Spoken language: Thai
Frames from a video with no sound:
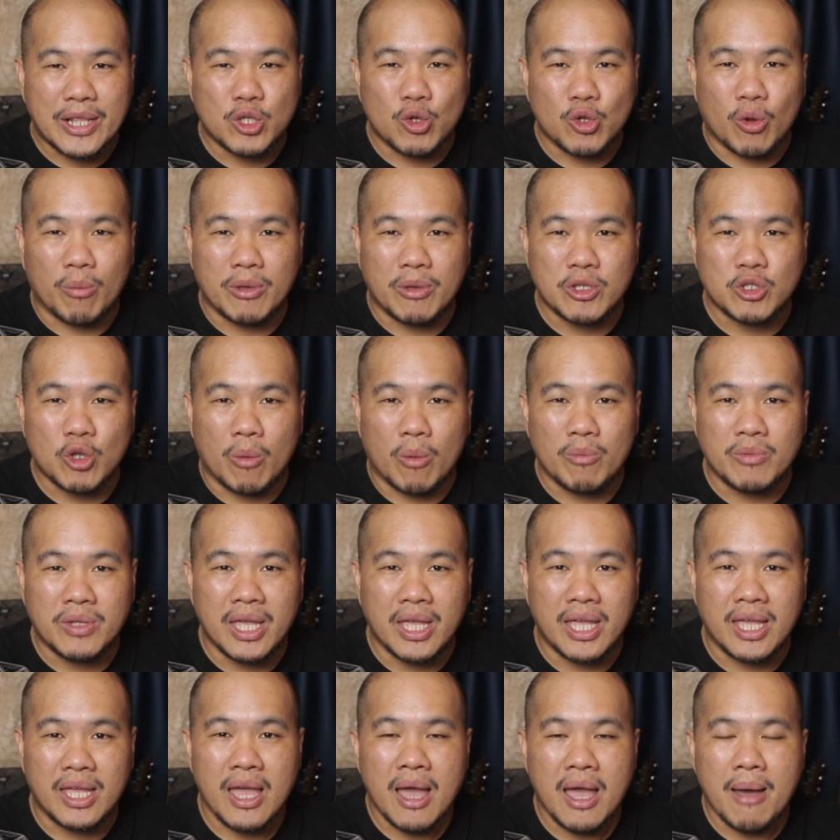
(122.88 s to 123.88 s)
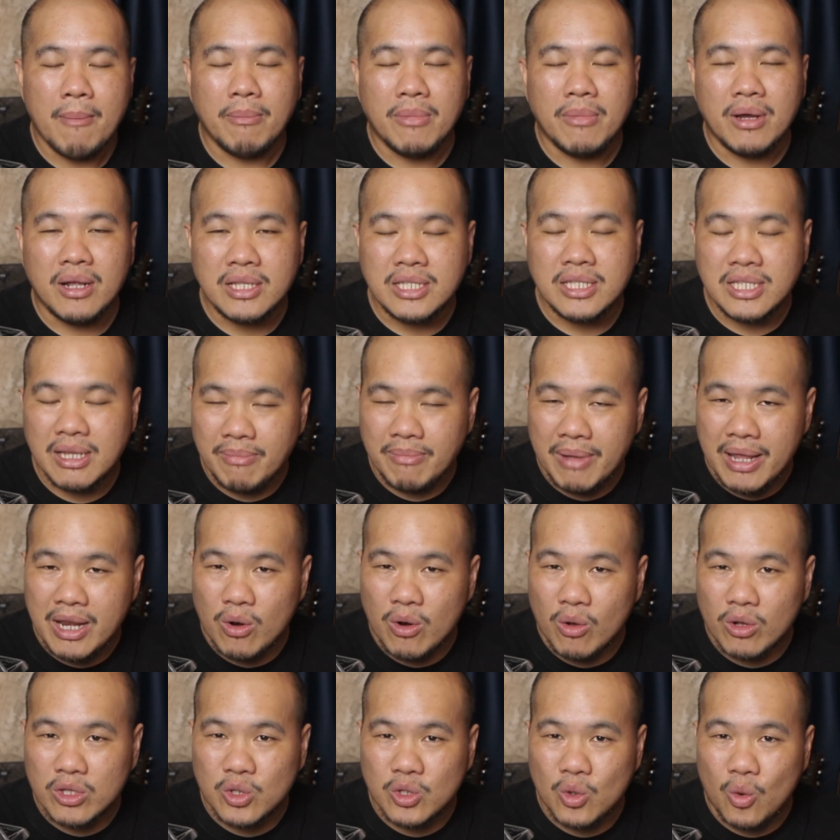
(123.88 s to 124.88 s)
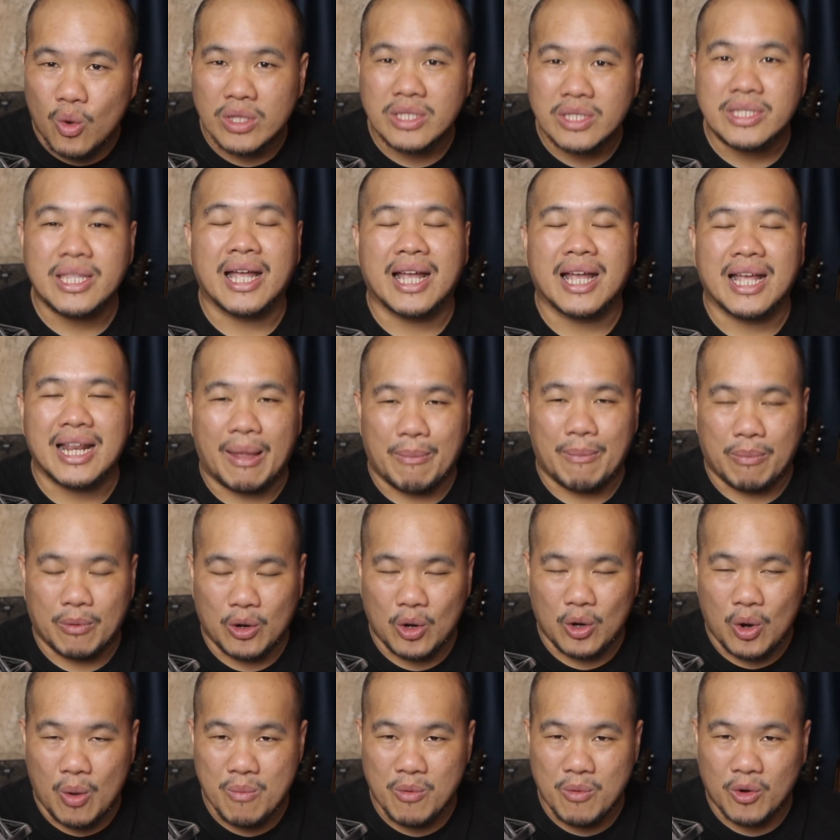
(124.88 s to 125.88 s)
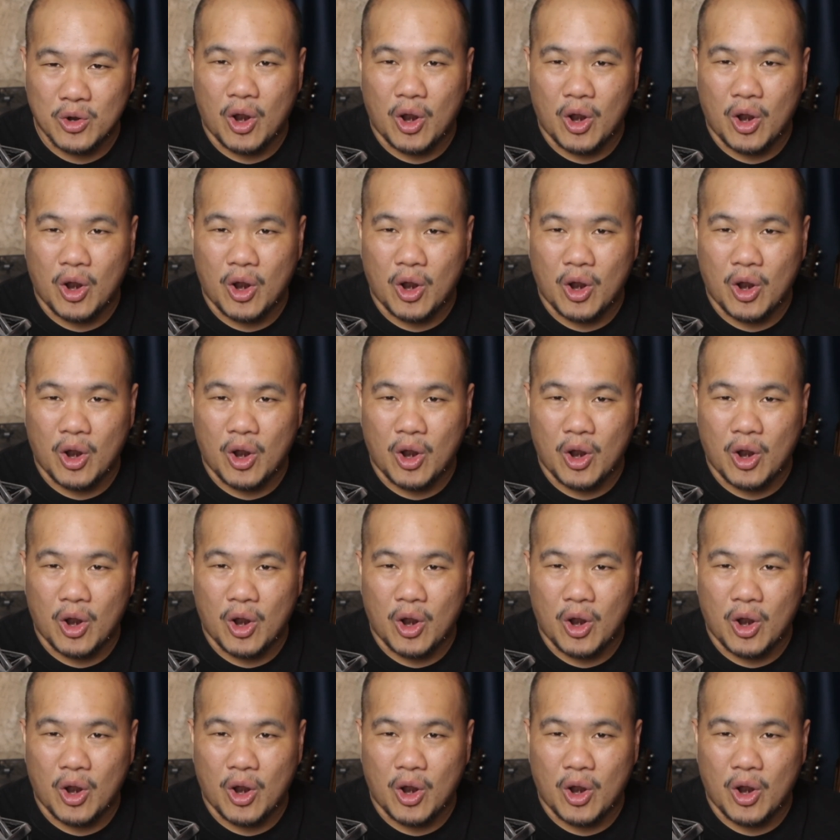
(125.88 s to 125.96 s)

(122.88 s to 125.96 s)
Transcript: ส่วนผสมที่เหมือนจะไม่ลงตัวแต่กลับกลมก